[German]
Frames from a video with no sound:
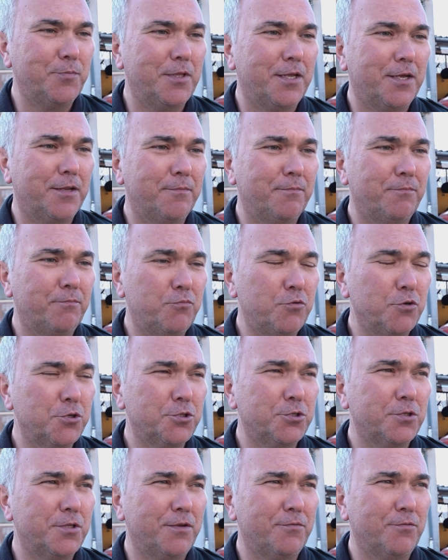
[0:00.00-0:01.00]
mit einem
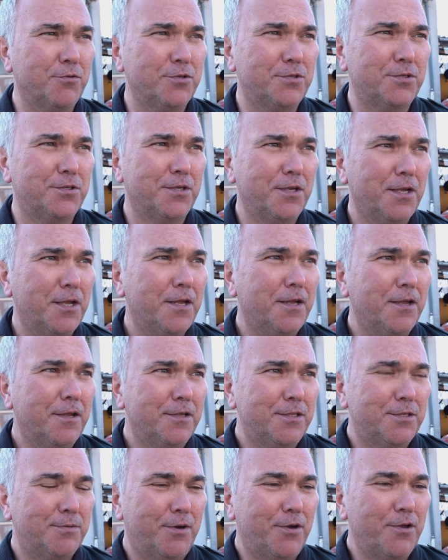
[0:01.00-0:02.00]
Burschen, der was
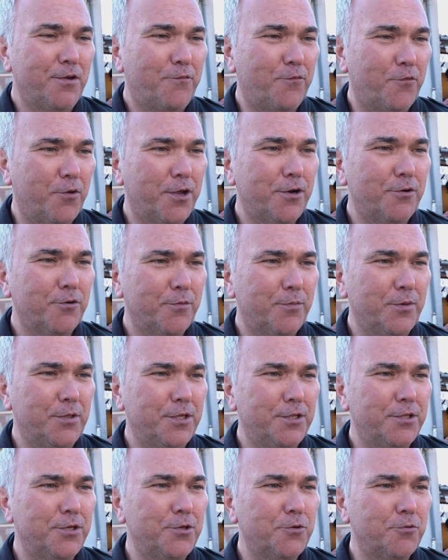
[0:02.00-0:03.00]
zwei Jahre vorher noch bei
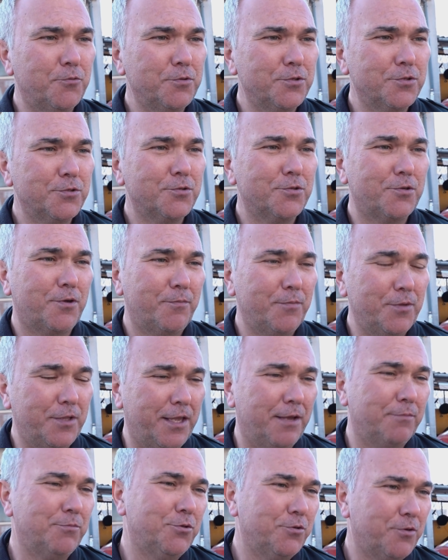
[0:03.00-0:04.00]
dir in der Jugend ist und dann mit
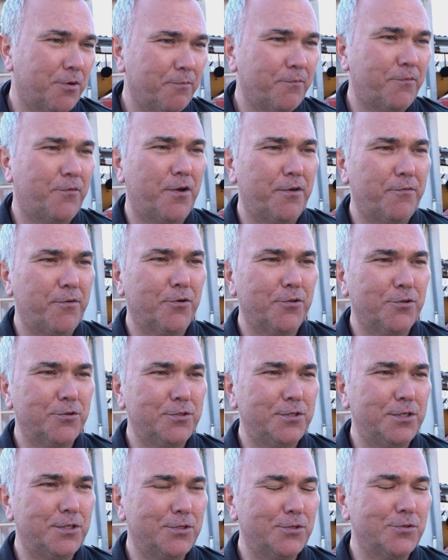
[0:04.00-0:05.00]
ihm schon am Feuerwehrauto
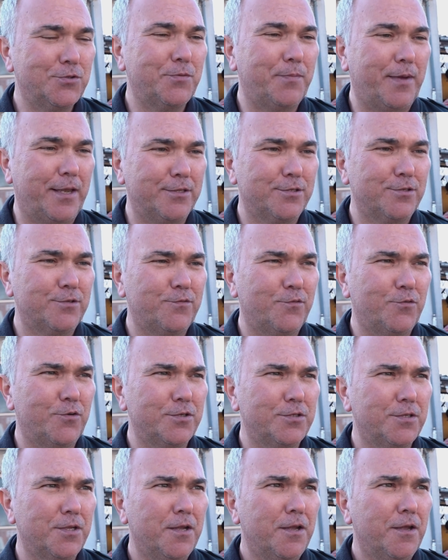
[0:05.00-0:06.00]
sitzen zum Einsatz
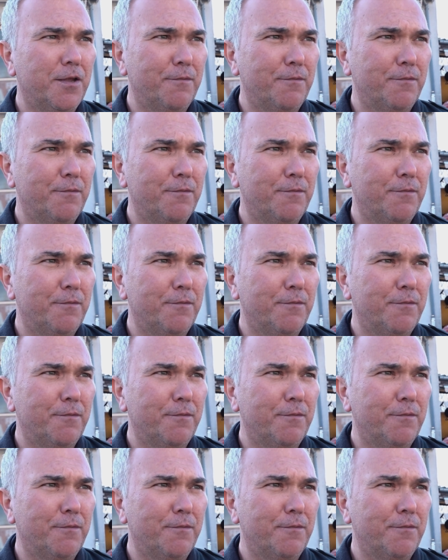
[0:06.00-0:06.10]
fährst,